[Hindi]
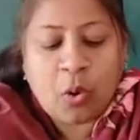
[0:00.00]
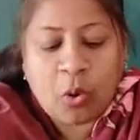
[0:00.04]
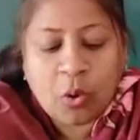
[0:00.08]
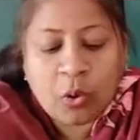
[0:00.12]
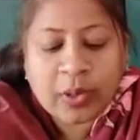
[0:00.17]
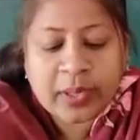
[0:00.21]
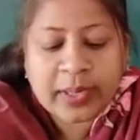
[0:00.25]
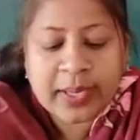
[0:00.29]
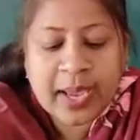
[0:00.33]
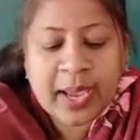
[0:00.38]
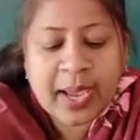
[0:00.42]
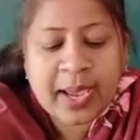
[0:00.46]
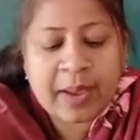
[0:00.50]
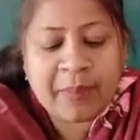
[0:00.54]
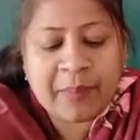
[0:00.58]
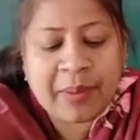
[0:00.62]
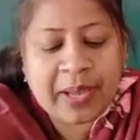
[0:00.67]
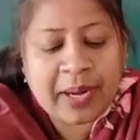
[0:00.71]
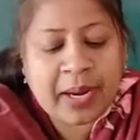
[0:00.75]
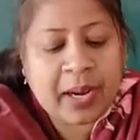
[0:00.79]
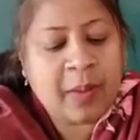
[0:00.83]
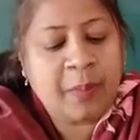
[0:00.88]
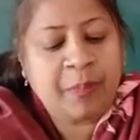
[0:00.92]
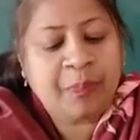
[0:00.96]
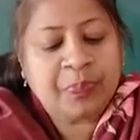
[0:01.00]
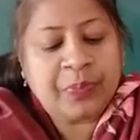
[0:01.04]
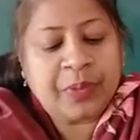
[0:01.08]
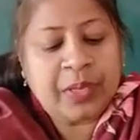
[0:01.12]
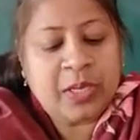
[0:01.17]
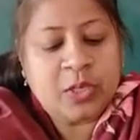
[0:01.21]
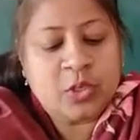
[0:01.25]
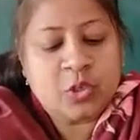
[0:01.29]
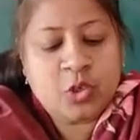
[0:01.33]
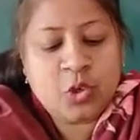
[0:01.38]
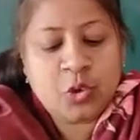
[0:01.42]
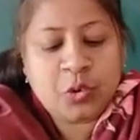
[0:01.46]
और क्या है हमारा
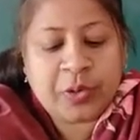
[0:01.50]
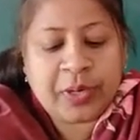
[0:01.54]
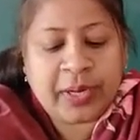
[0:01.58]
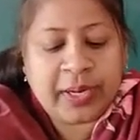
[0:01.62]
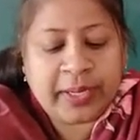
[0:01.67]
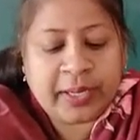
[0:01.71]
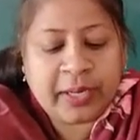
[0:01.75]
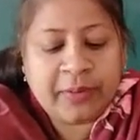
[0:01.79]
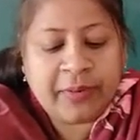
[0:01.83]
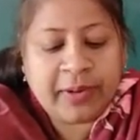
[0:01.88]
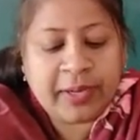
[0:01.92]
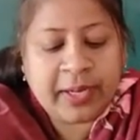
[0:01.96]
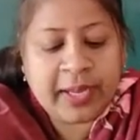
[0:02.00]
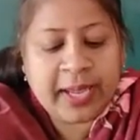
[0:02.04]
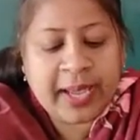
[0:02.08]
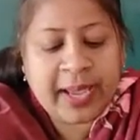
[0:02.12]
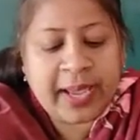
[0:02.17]
जो क्रिएटिविटी